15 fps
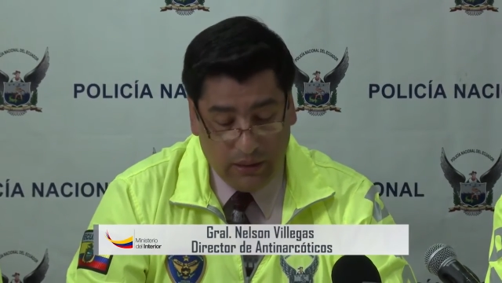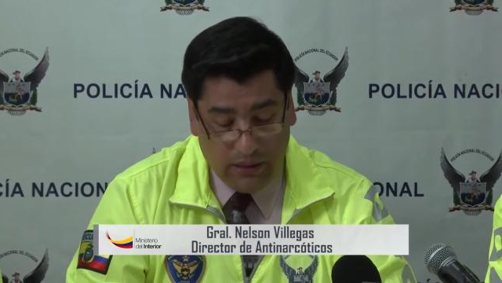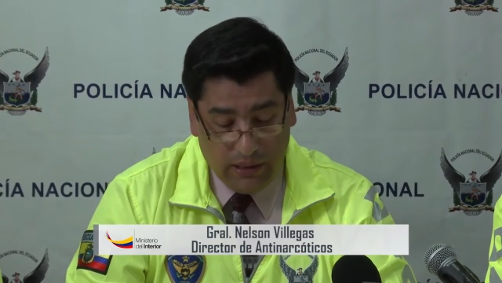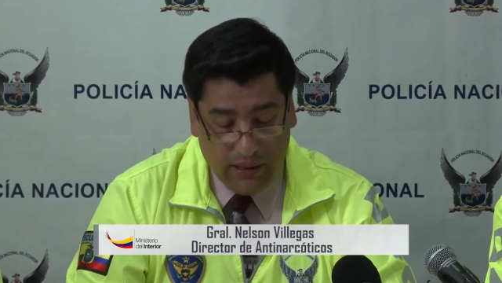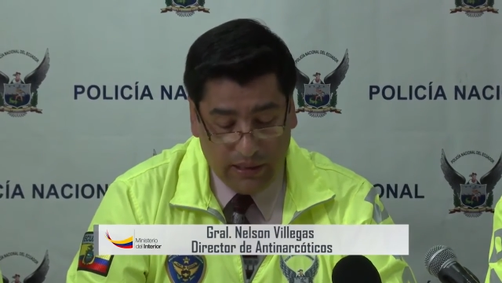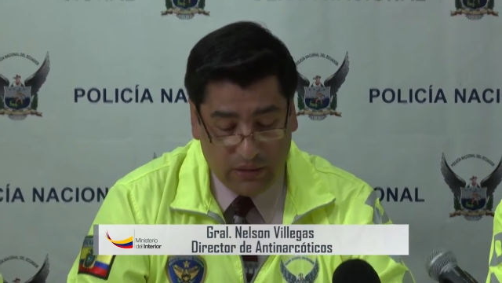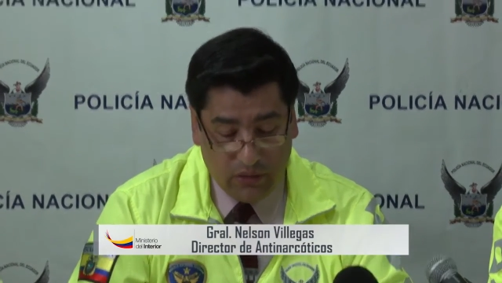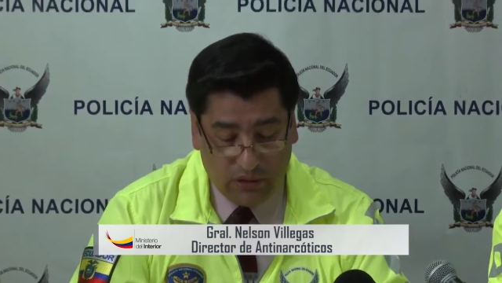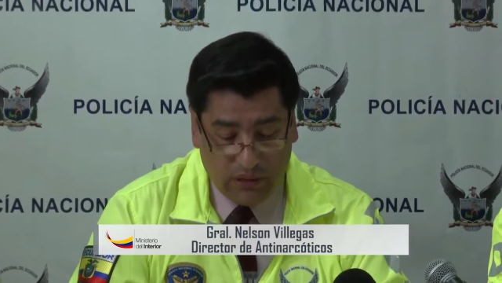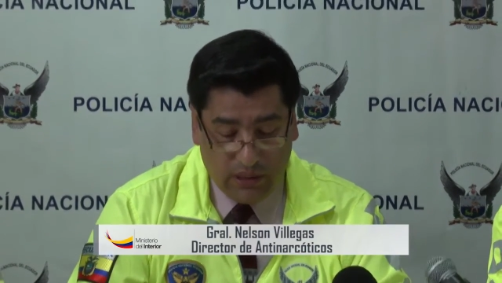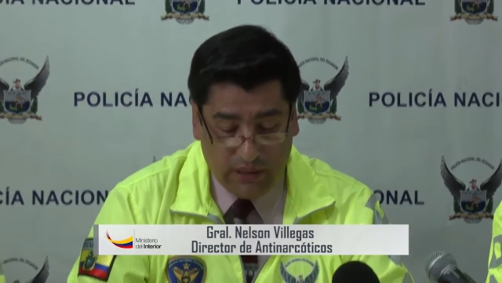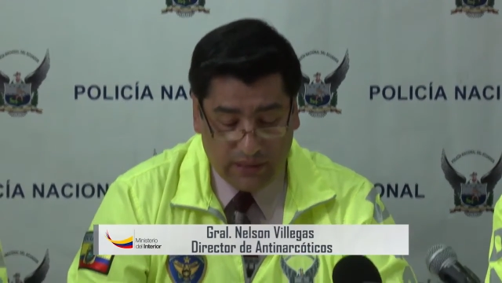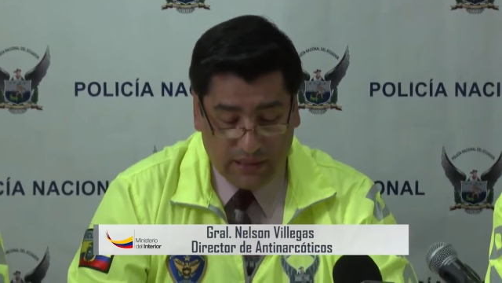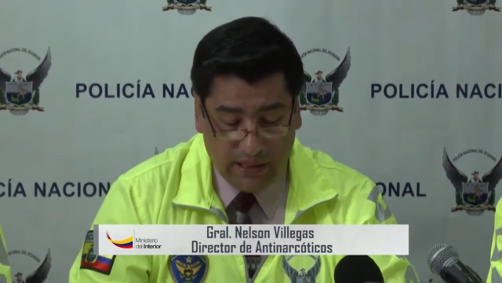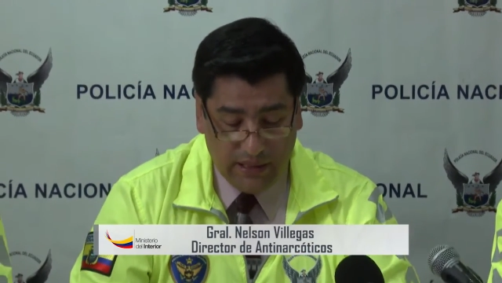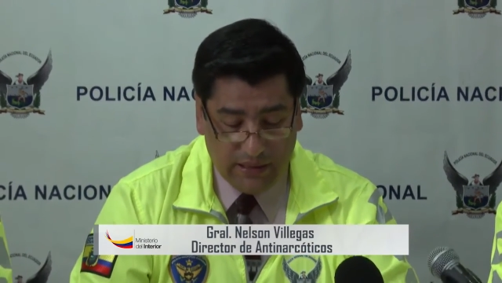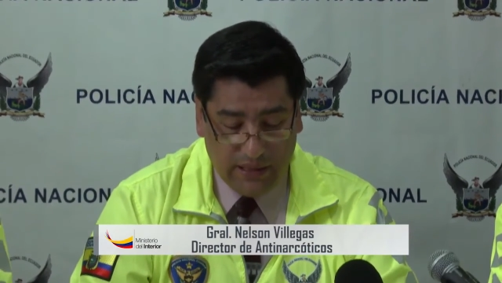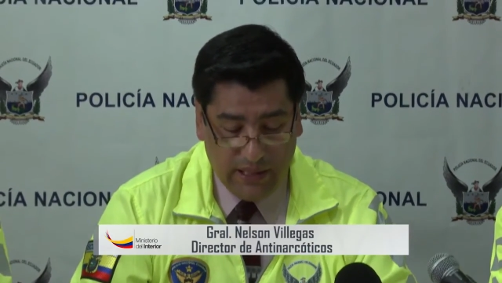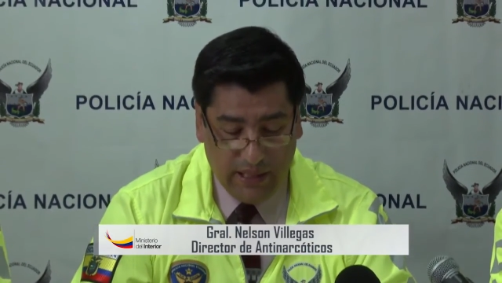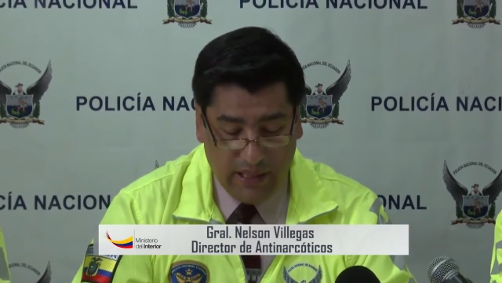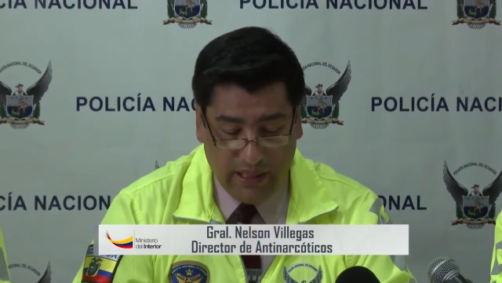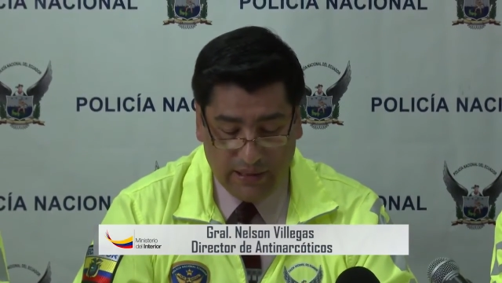De estos, 6
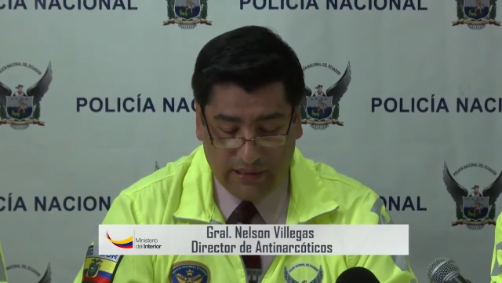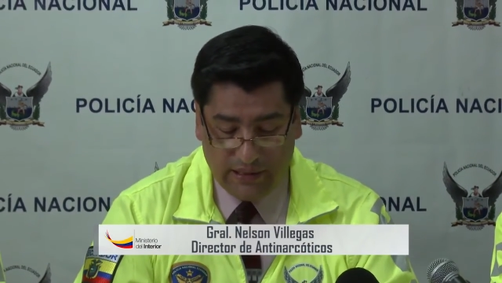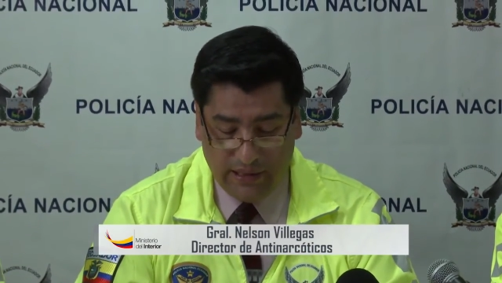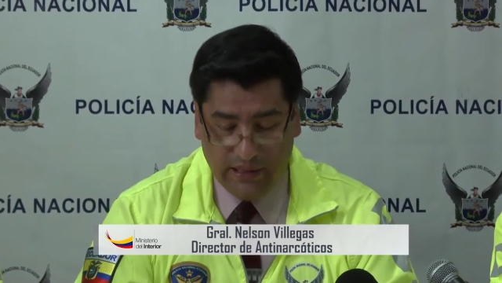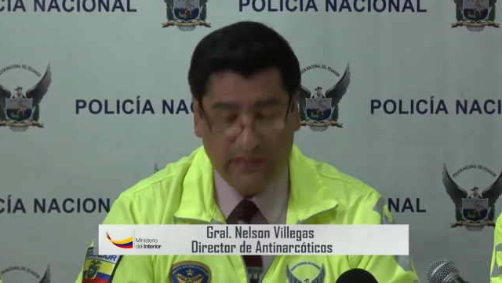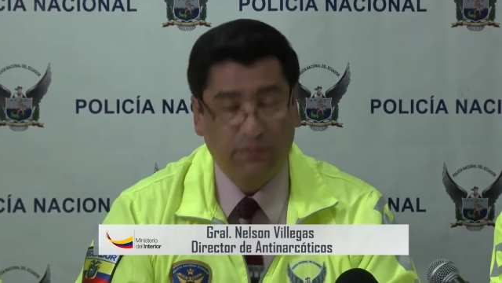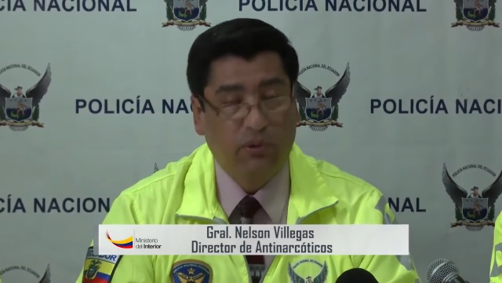tienen antecedentes